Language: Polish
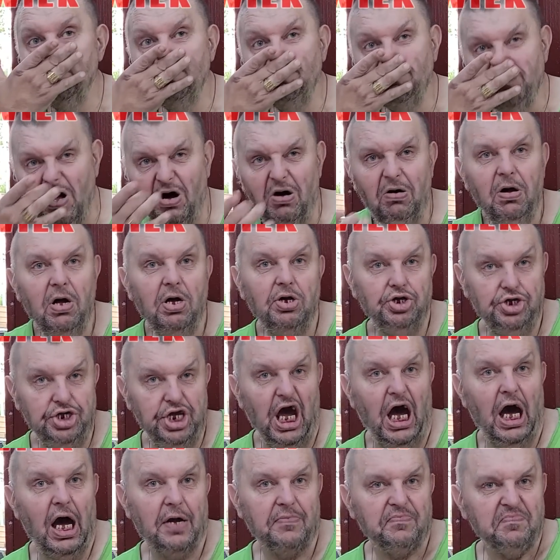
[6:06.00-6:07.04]
No, i
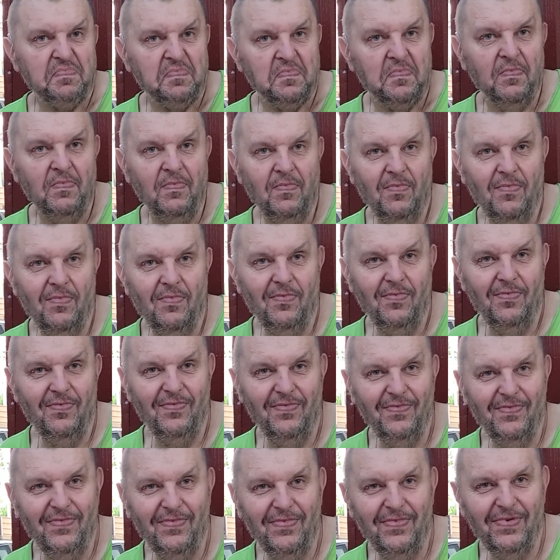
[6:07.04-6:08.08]
ja. I ty,
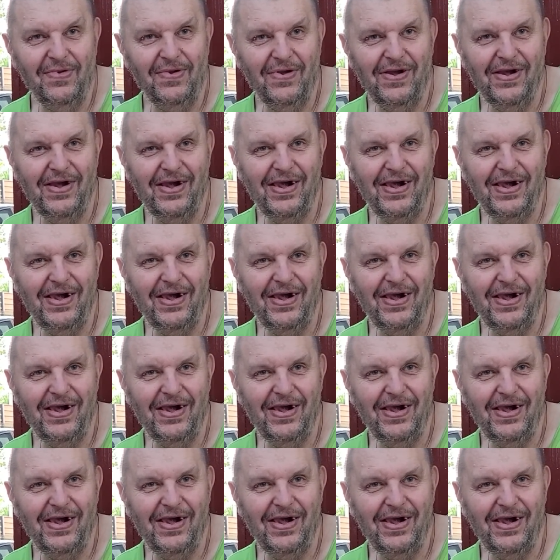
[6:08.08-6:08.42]
komendant.